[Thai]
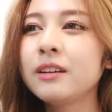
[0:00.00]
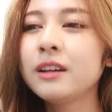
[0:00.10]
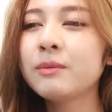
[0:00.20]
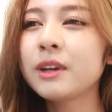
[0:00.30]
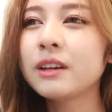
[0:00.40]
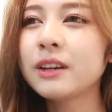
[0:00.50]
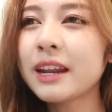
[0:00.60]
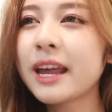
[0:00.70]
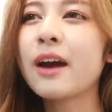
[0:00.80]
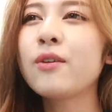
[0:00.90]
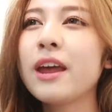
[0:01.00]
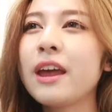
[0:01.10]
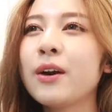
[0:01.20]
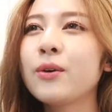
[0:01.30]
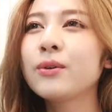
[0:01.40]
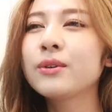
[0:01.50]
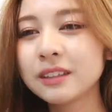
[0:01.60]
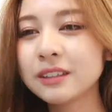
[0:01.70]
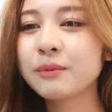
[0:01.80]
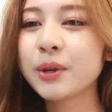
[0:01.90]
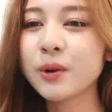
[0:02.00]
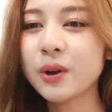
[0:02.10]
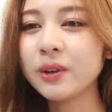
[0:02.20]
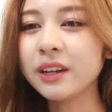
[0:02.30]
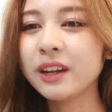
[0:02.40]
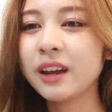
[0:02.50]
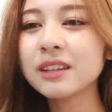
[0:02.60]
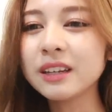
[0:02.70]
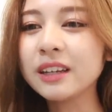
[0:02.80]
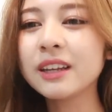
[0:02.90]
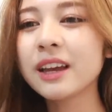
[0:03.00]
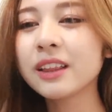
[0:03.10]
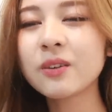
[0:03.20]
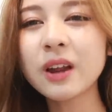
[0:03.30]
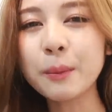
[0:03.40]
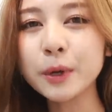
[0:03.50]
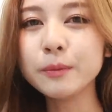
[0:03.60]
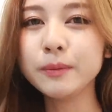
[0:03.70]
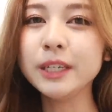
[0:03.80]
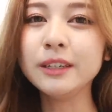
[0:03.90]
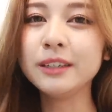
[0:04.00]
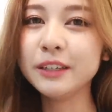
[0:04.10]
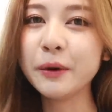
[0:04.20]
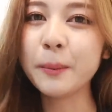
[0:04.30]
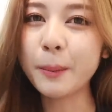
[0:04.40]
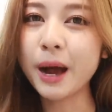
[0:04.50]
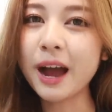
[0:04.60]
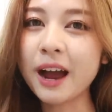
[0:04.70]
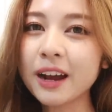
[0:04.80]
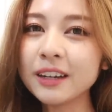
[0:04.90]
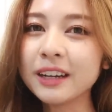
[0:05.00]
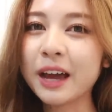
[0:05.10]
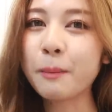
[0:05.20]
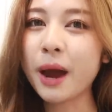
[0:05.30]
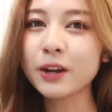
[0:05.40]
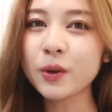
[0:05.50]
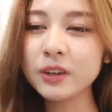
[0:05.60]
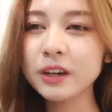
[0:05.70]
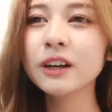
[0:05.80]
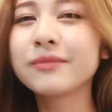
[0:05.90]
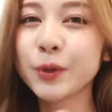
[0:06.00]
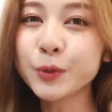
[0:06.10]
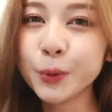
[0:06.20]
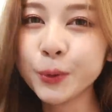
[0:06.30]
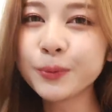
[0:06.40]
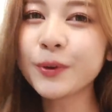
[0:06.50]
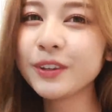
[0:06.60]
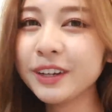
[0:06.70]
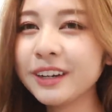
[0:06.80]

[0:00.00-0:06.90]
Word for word: นี่เป็นหน้าหนาวแล้วคือจริงมาอยู่เกาหลีเนี่ยสิ่งที่ต้องทำคือมีเยอะมากคืองานบ้านก็เยอะ YouTube ก็เย